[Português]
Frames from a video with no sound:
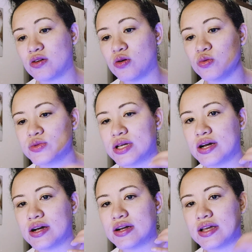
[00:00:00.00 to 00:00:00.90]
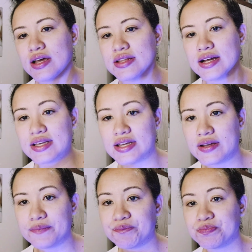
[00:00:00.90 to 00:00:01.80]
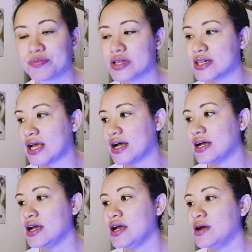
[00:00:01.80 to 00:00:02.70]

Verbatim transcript: conta que é daqui, tá?